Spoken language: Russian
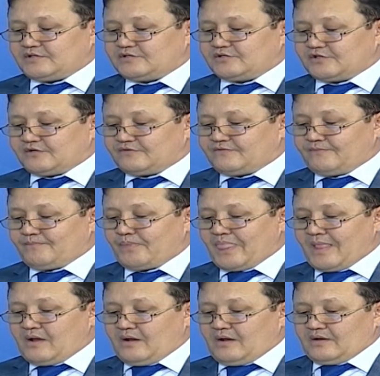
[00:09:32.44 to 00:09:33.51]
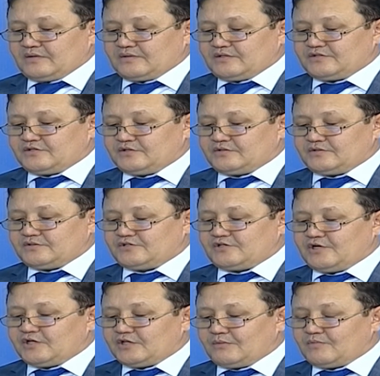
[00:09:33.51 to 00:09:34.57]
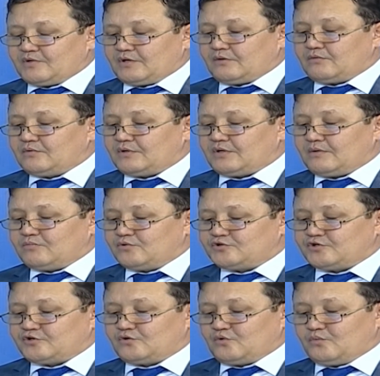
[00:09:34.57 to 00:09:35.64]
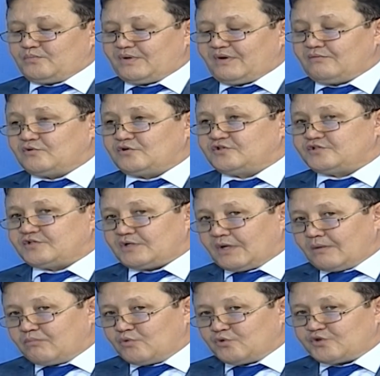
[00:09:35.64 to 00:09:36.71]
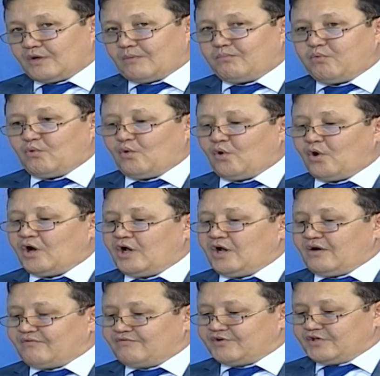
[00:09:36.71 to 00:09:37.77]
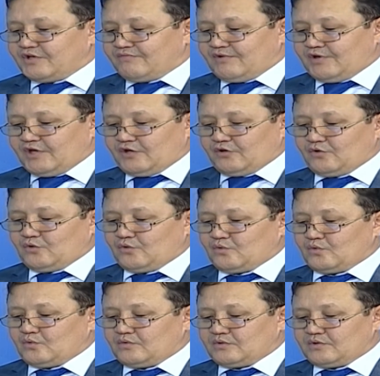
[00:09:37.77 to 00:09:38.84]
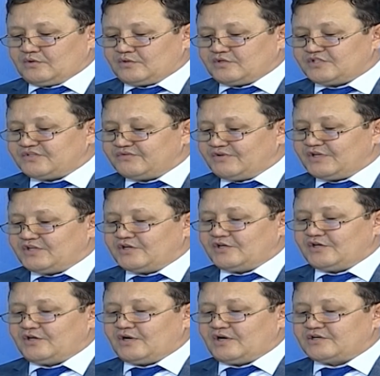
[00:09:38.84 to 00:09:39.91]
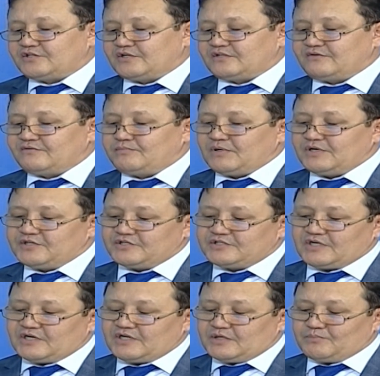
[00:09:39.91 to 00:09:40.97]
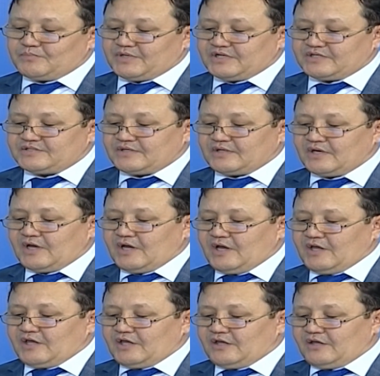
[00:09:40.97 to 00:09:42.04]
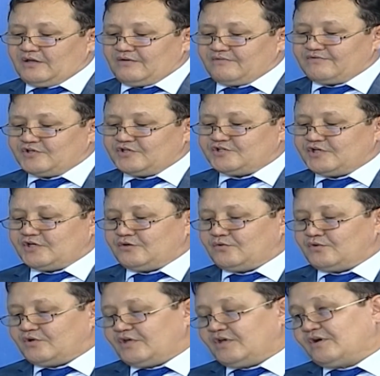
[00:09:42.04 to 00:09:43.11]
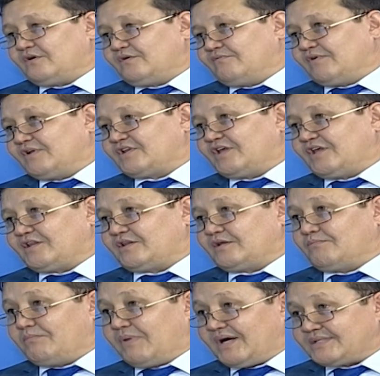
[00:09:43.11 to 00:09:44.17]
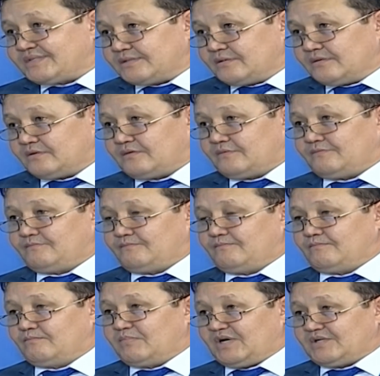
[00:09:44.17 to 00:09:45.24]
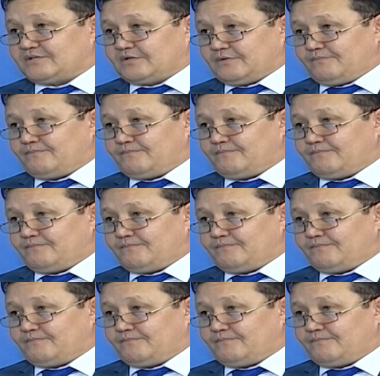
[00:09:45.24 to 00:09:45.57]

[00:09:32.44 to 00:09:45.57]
жертв значит, членами рабочих групп проводится работа по выявлению э, сведений о жертвах политических репрессий и внесению их в анкеты баз, базы.